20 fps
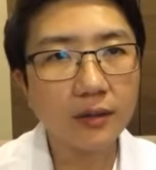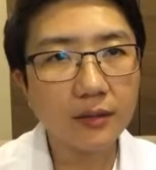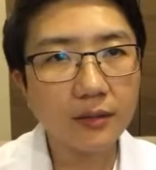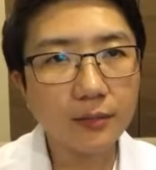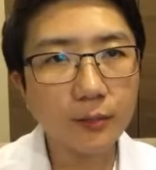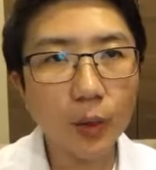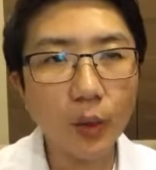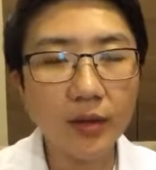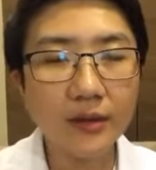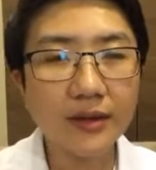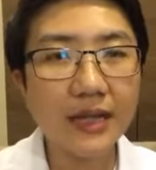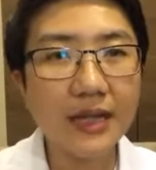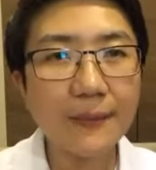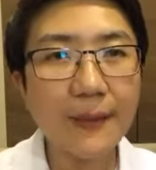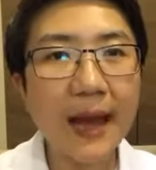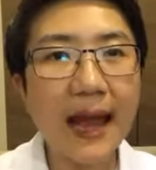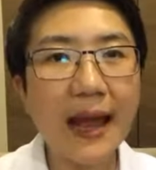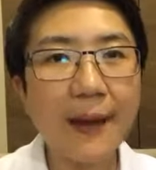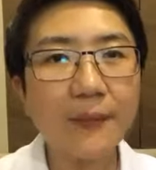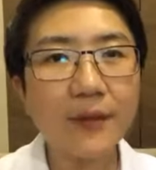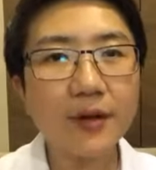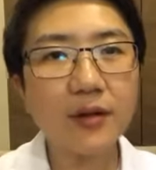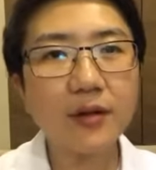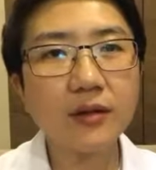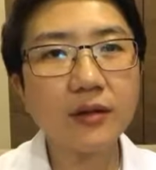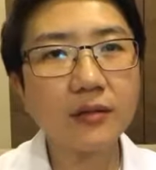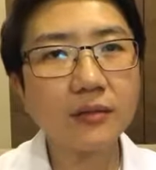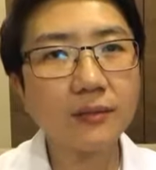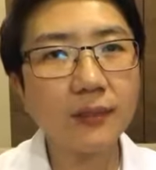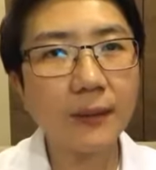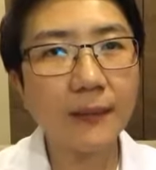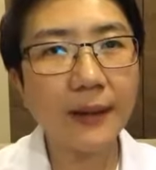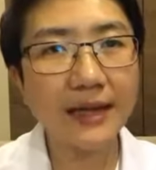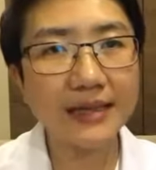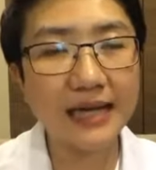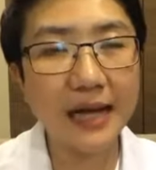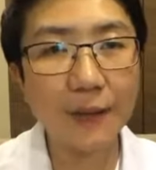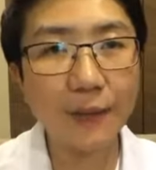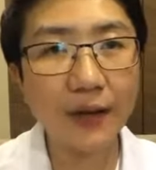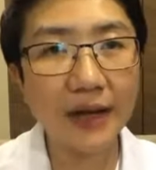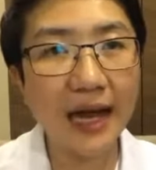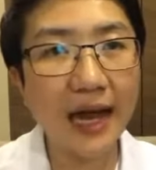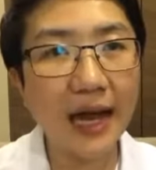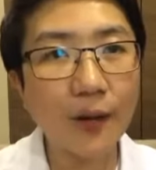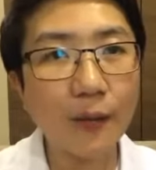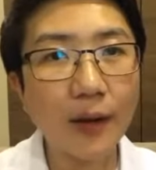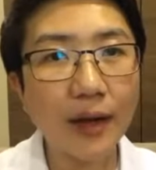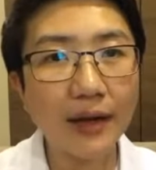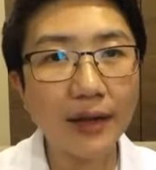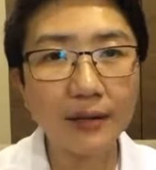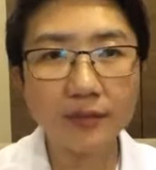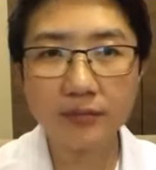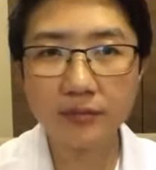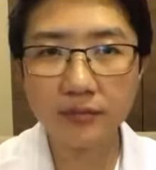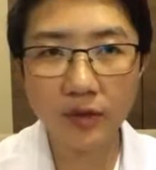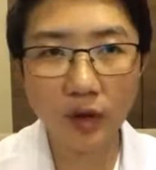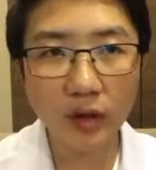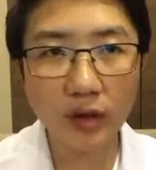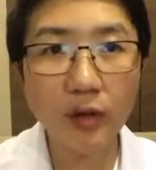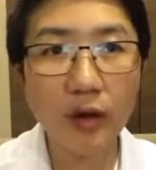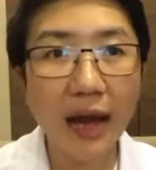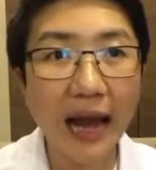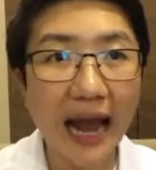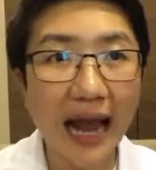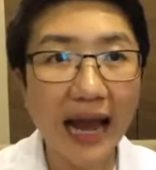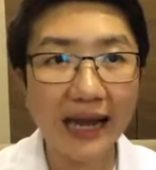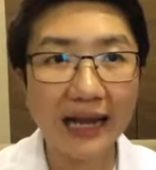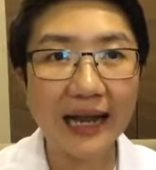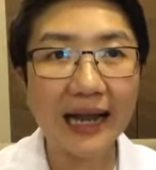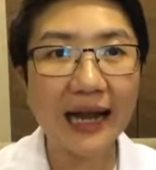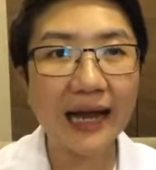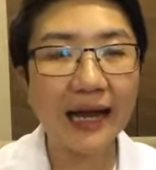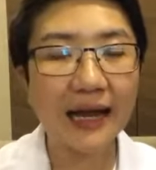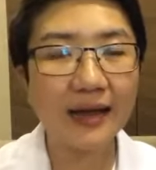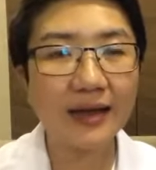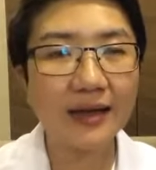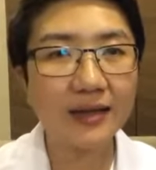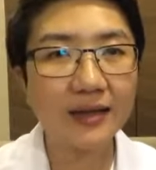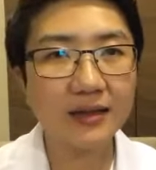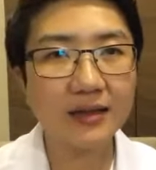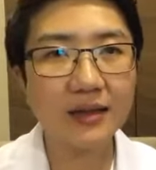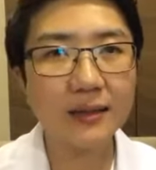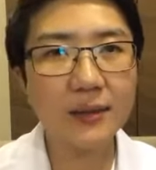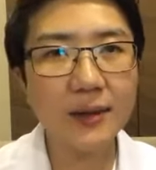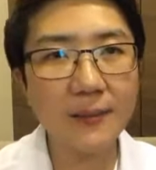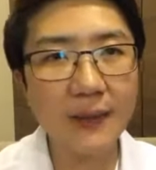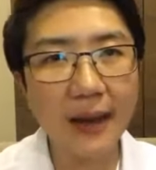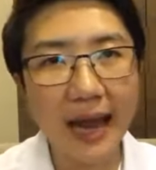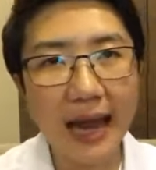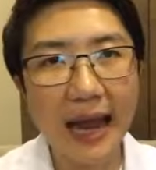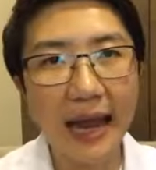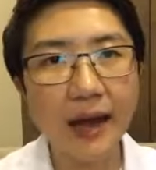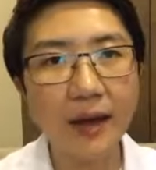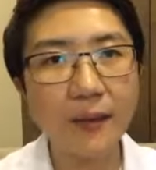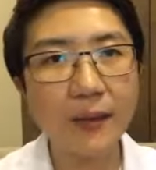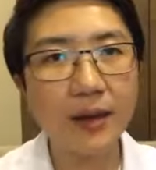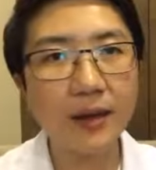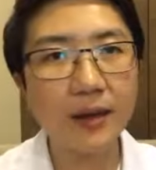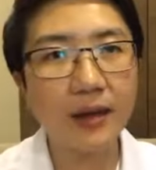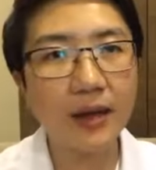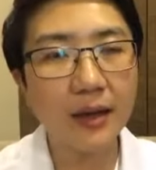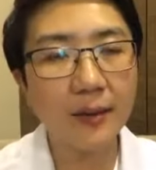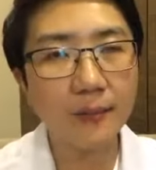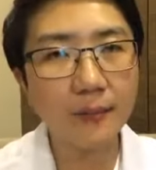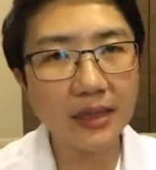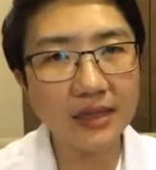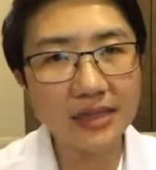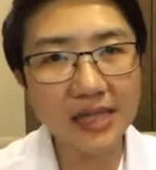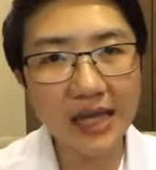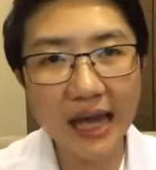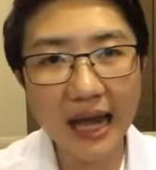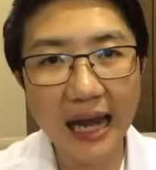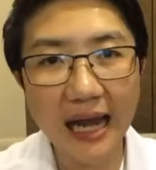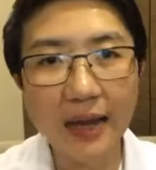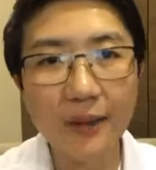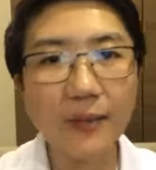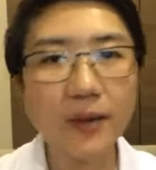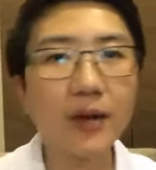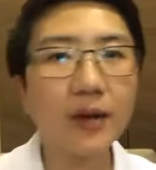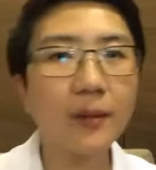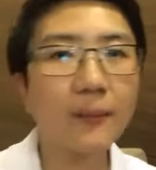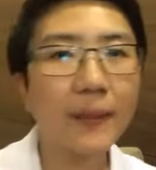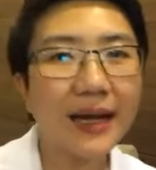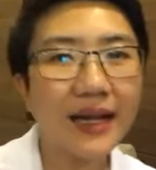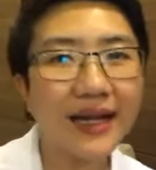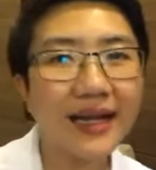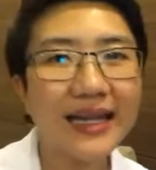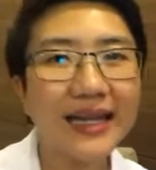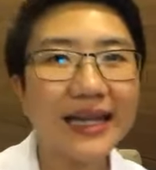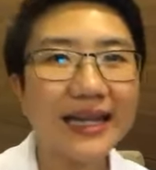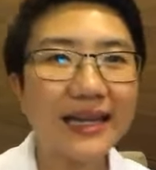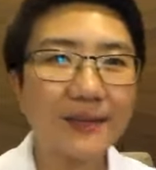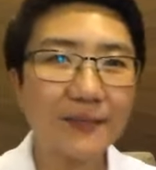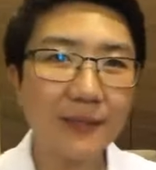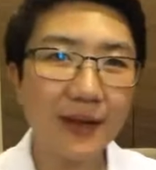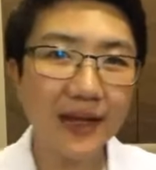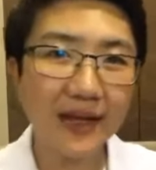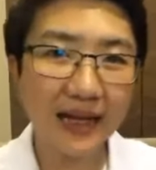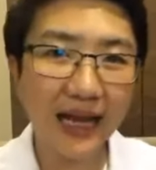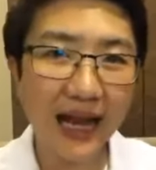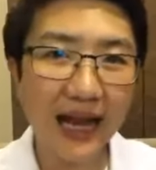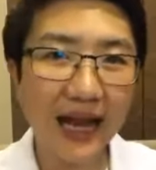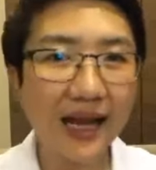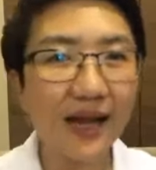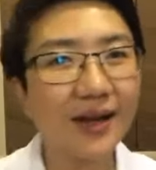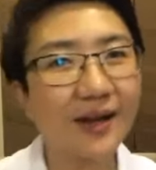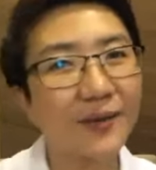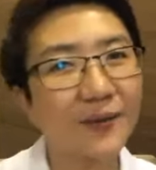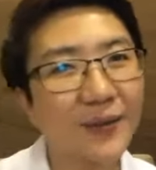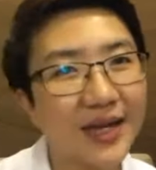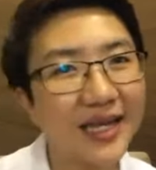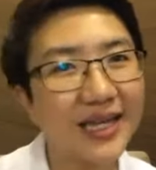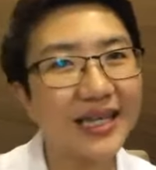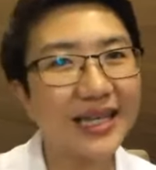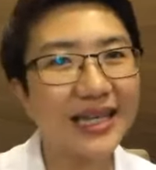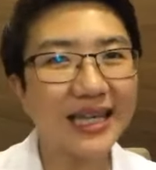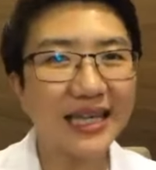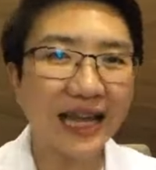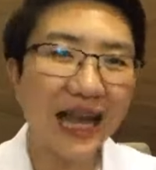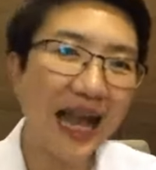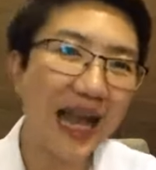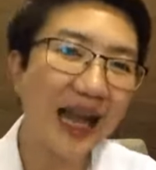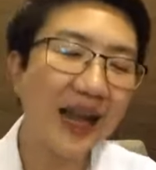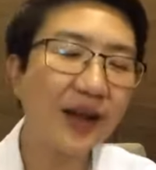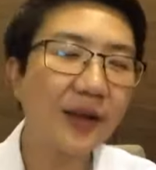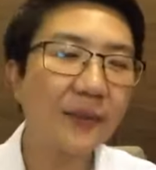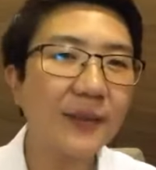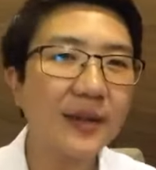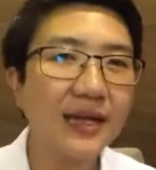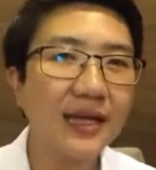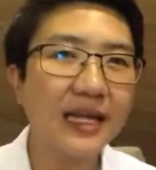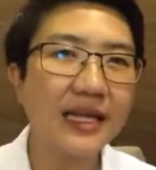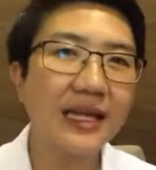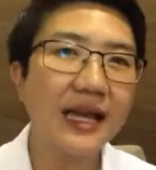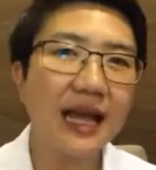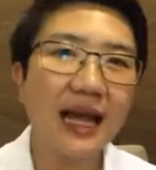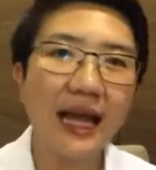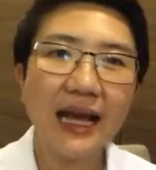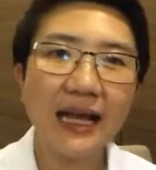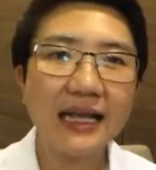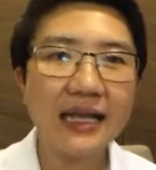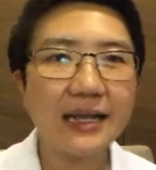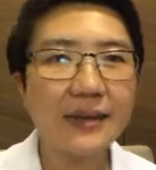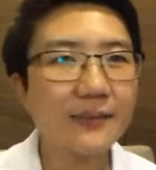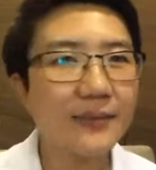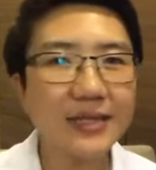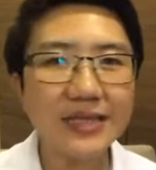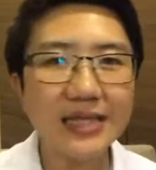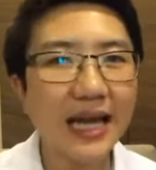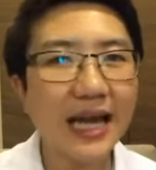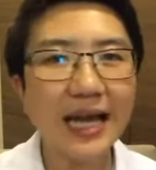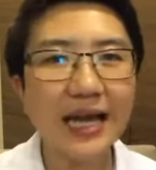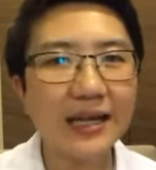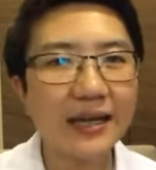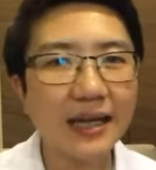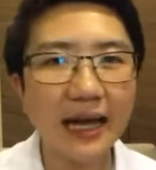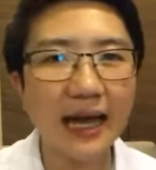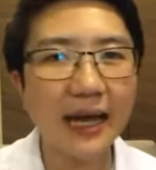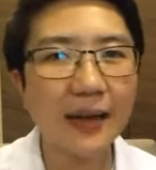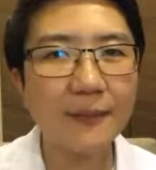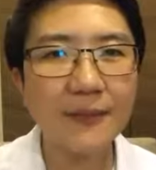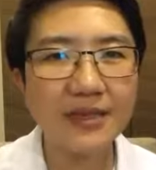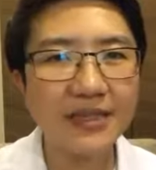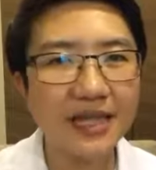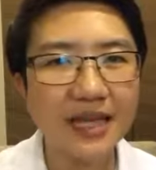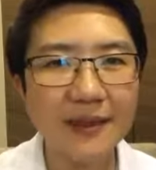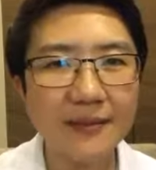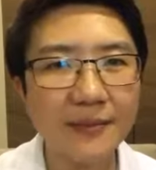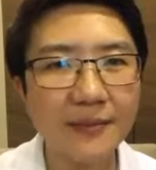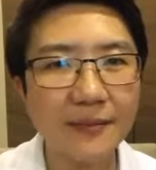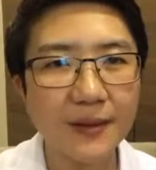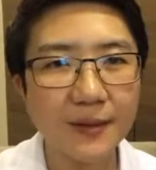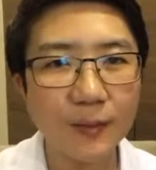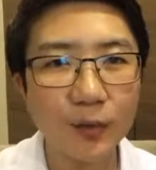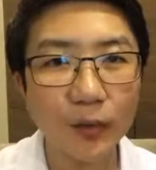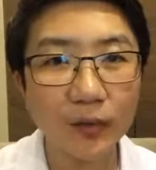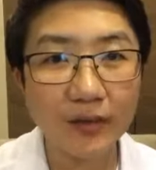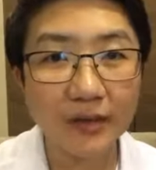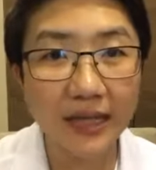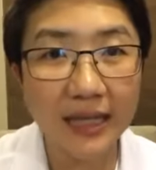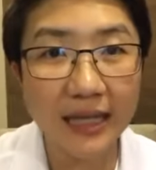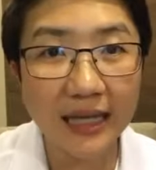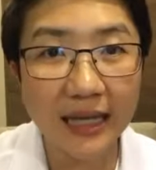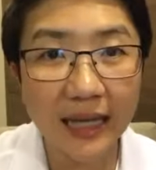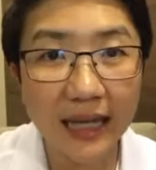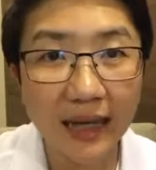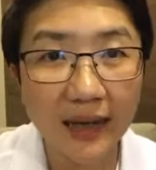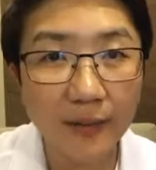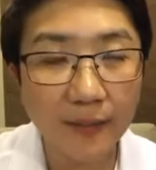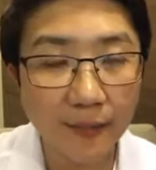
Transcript: ปกติแผลมันก็ประมาณ 3 วัน 5วันก็ต้องหายแล้วค่ะ คือถ้าเป็นแผลแล้วมันเหมือนจะหายแล้วมันก็เป็นอีกเป็นหายแล้วก็เป็นอีกหายแล้วก็เป็นอีก อันนี้ไม่ใช่นะคะ ไม่ใช่ผิดปกตินะ